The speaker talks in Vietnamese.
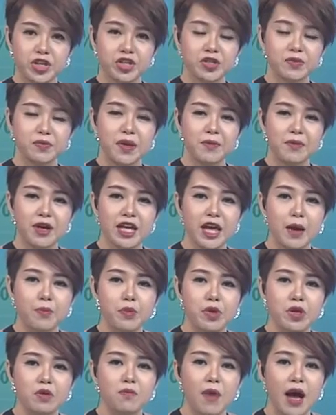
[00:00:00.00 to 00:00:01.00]
năm
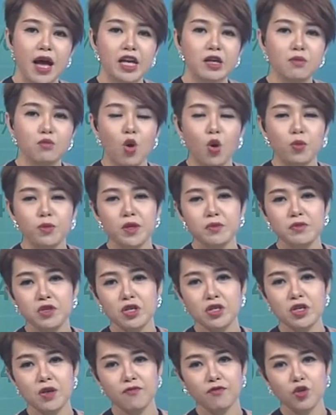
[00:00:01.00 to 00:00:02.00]
2017, một trong
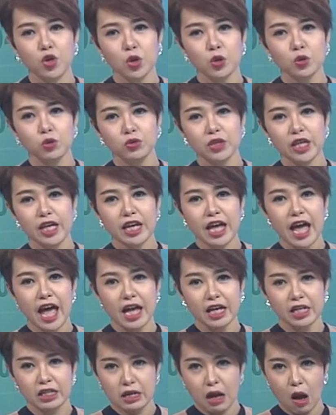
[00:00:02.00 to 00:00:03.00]
những nhiệm vụ ưu tiên
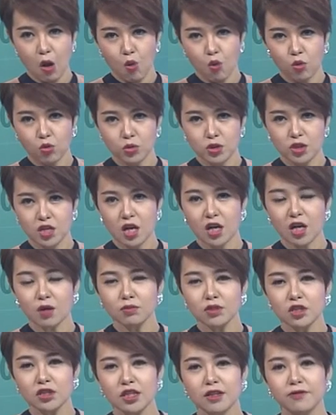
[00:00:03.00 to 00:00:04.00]
hàng đầu của Sở
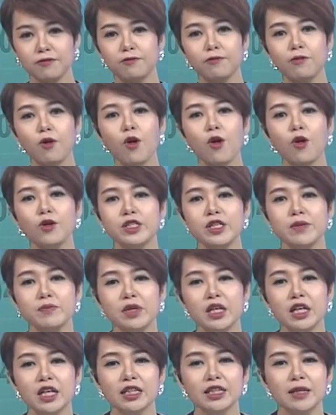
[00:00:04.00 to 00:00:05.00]
Công Thương Thành phố Hồ Chí
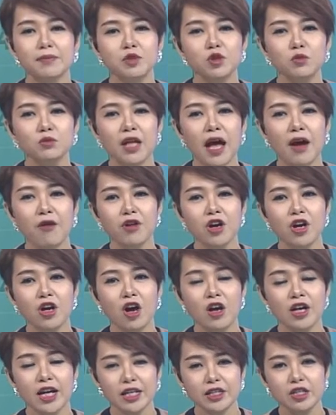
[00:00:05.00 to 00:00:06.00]
Minh là tập trung tháo gỡ
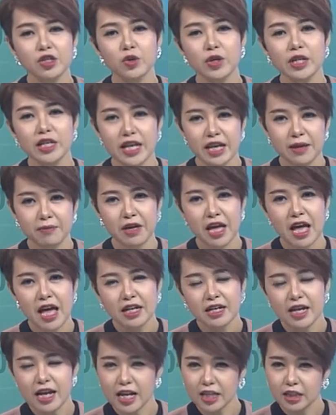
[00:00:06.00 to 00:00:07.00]
khó khăn cho doanh nghiệp.
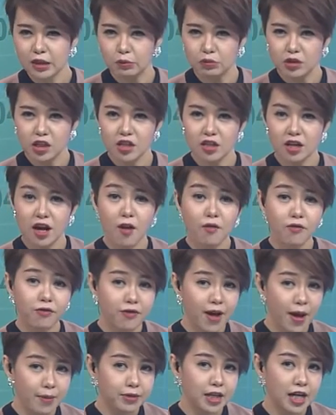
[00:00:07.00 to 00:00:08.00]
Đây là thông tin được ông
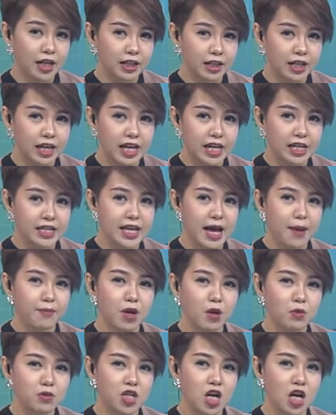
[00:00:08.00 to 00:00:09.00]
Phạm Thành Kiên, Giám
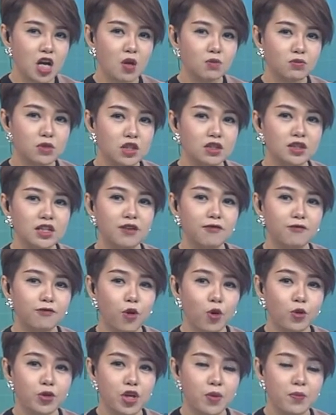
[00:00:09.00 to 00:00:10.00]
đốc Sở Công Thương Thành
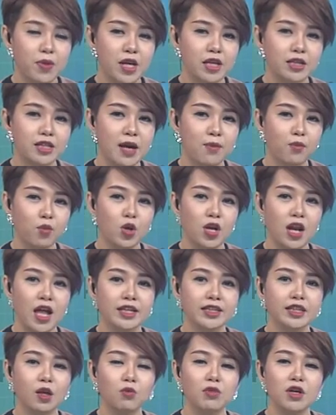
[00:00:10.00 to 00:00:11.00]
phố cho biết tại buổi
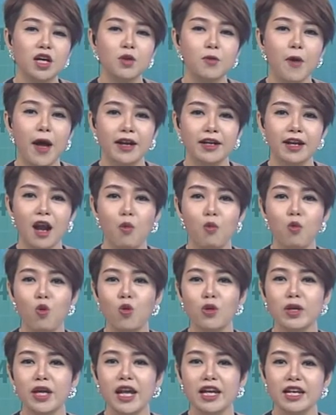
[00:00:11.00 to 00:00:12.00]
lễ tổng kết hoạt động
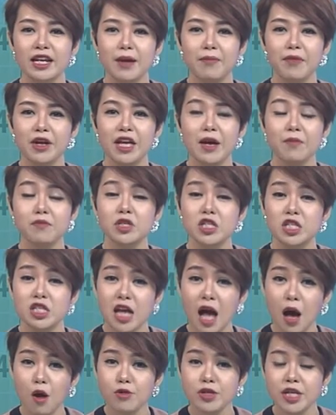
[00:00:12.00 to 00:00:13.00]
của ngành năm
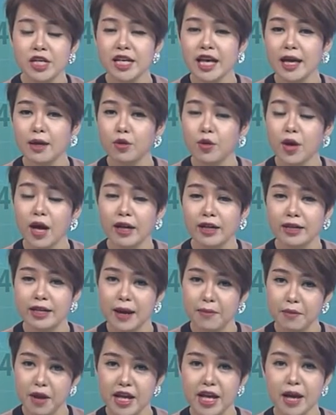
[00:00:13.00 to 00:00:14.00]
2016 triển khai kế hoạch
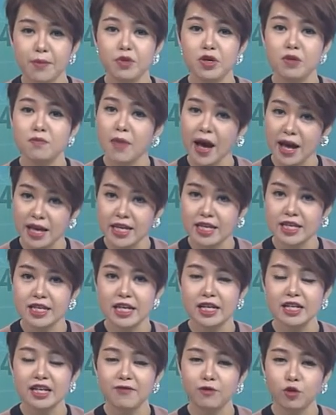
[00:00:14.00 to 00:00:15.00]
năm 2017
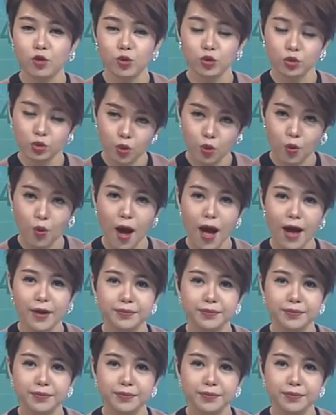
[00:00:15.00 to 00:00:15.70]
diễn ra vào cuối tuần qua.